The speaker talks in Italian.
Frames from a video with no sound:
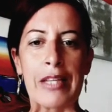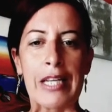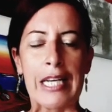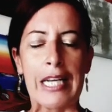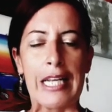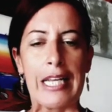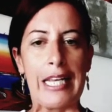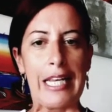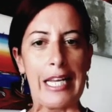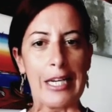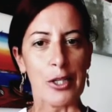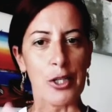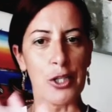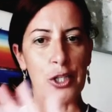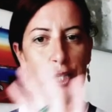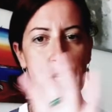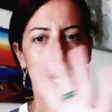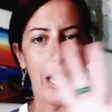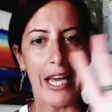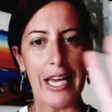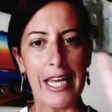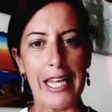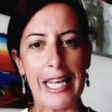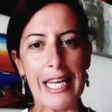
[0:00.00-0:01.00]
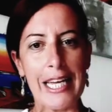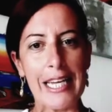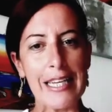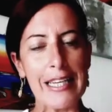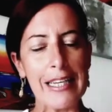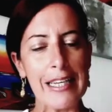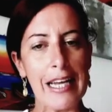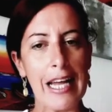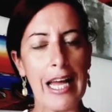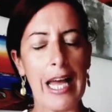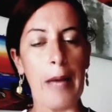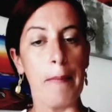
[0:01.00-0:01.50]
la
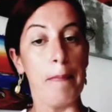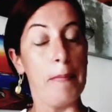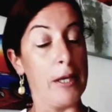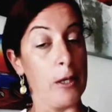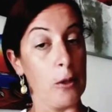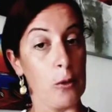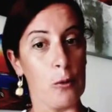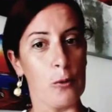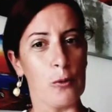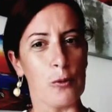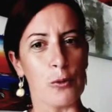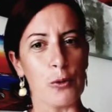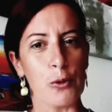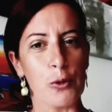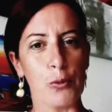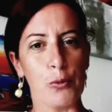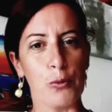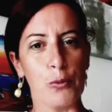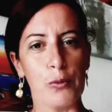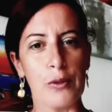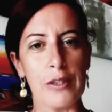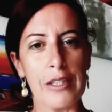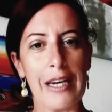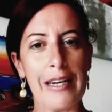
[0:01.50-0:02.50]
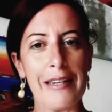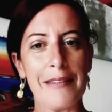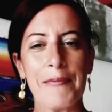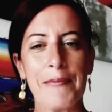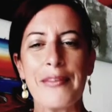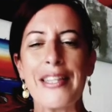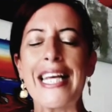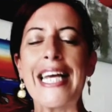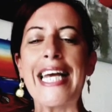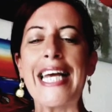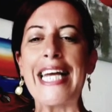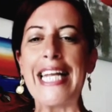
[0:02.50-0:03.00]
scena è ben
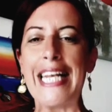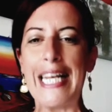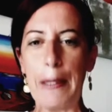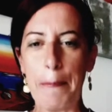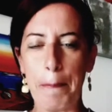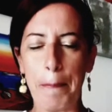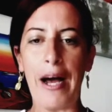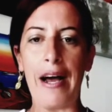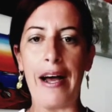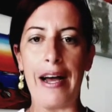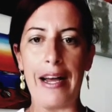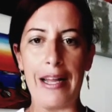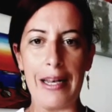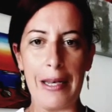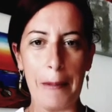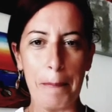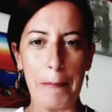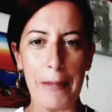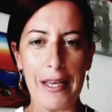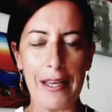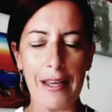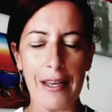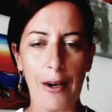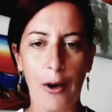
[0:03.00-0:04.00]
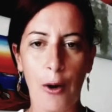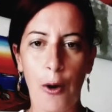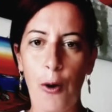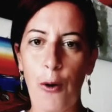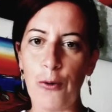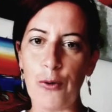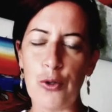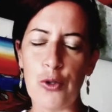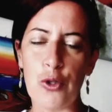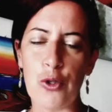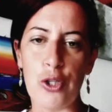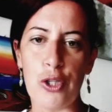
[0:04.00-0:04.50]
conosciuta e le palme
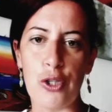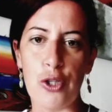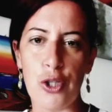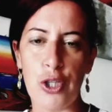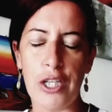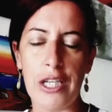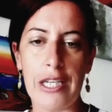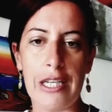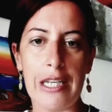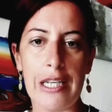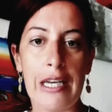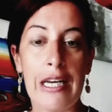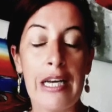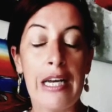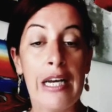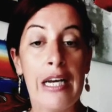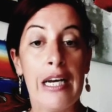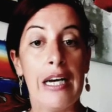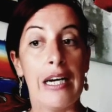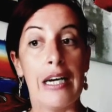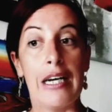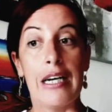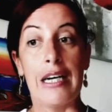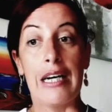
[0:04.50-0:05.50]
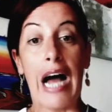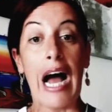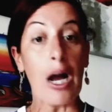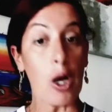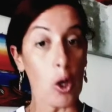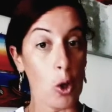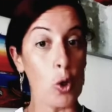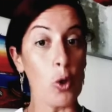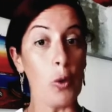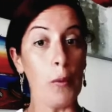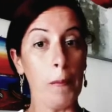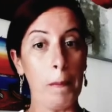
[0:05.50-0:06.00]
oggi ci eh,
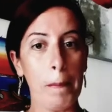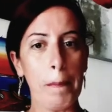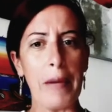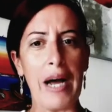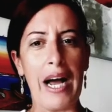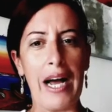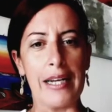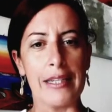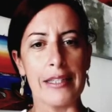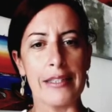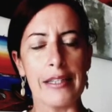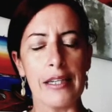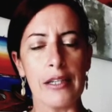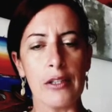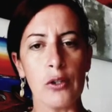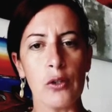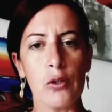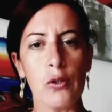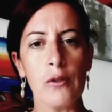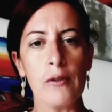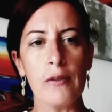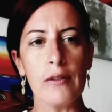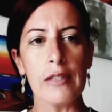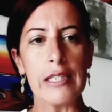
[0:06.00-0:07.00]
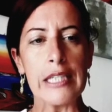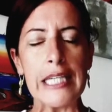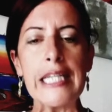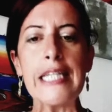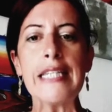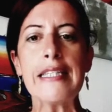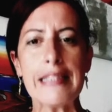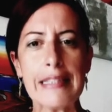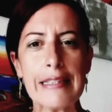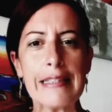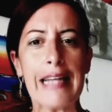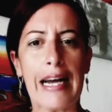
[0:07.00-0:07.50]
accompagnano
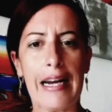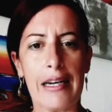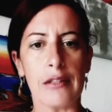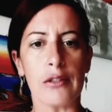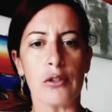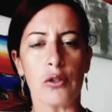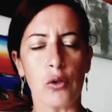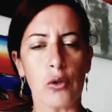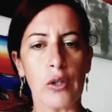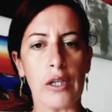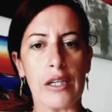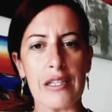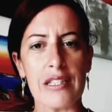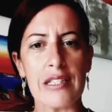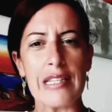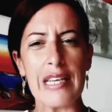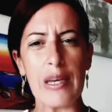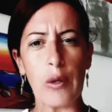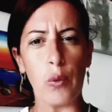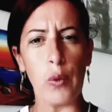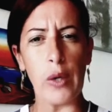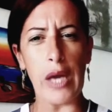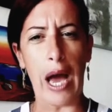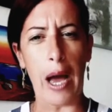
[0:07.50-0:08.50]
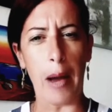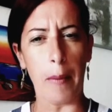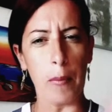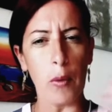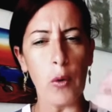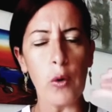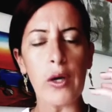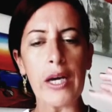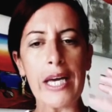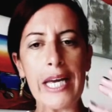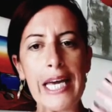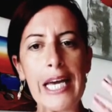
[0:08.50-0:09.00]
intanto che
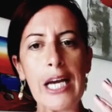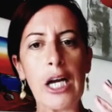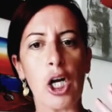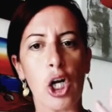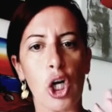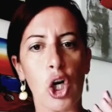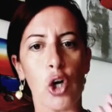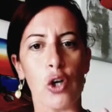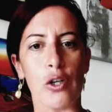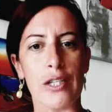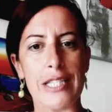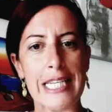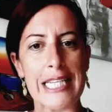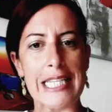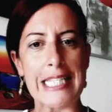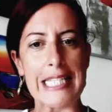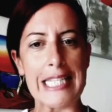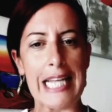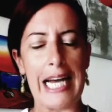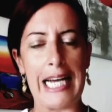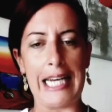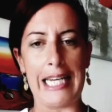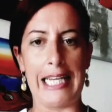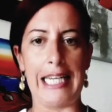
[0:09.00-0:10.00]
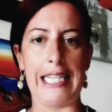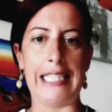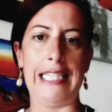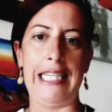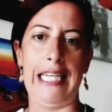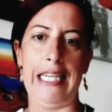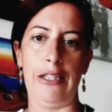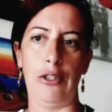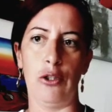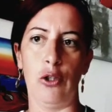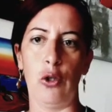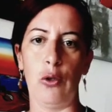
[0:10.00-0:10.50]
seguiamo che cosa sta
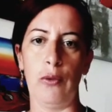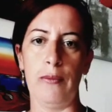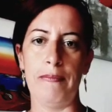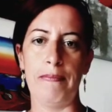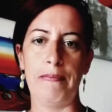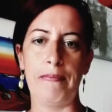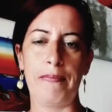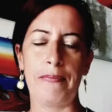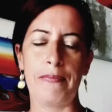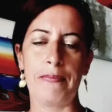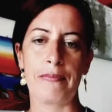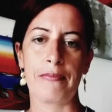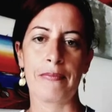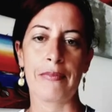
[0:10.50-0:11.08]
accadendo.